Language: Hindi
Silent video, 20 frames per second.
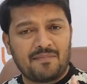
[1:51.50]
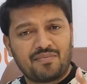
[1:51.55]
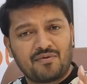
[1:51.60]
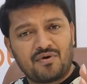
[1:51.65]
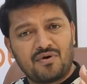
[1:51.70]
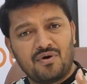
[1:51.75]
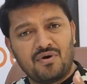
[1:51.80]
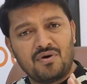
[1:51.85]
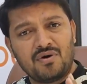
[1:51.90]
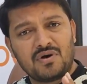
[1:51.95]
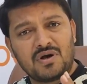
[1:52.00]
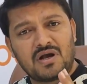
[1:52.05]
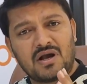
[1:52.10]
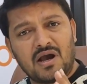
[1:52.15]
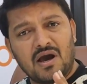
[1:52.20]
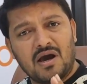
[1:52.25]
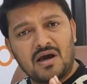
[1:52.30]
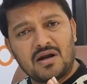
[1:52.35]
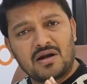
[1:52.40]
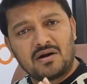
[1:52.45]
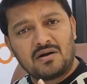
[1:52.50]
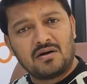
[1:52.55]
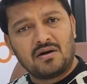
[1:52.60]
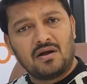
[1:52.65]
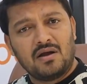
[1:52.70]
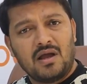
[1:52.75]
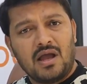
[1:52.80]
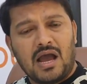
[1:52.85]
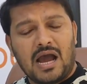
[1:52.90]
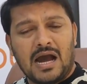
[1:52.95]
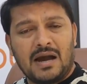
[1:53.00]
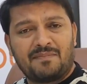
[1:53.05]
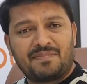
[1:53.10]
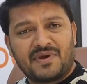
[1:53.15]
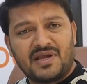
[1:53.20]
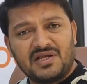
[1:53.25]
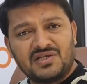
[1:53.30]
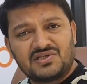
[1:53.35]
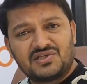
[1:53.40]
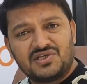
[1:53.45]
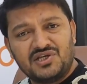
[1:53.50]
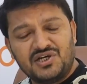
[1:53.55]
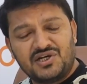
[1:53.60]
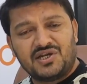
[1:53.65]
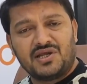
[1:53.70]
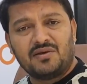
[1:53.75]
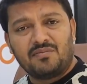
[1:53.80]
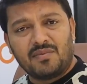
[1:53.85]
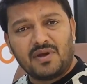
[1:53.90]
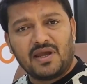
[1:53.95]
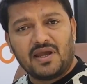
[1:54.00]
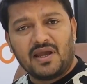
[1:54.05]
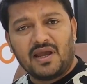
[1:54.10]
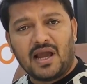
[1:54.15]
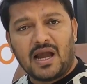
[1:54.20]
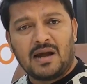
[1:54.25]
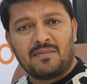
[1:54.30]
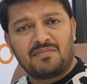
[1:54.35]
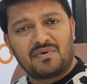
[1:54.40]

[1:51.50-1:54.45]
आपको घर आपकी सिटी में